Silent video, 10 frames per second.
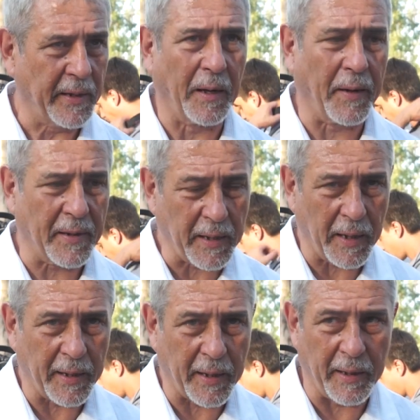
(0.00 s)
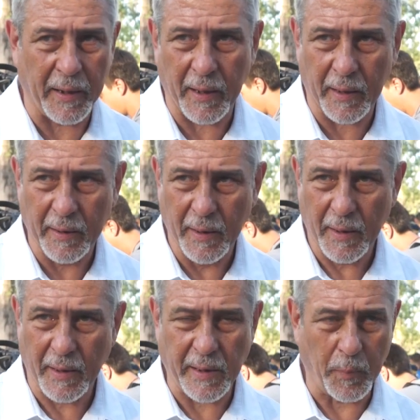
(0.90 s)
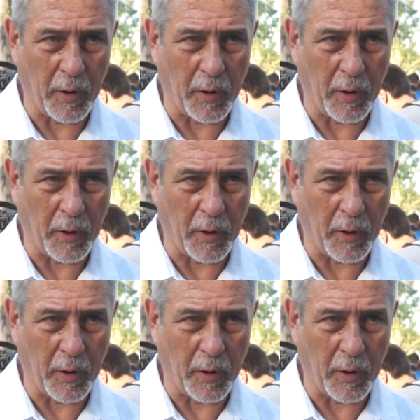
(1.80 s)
y abrazar y generar esas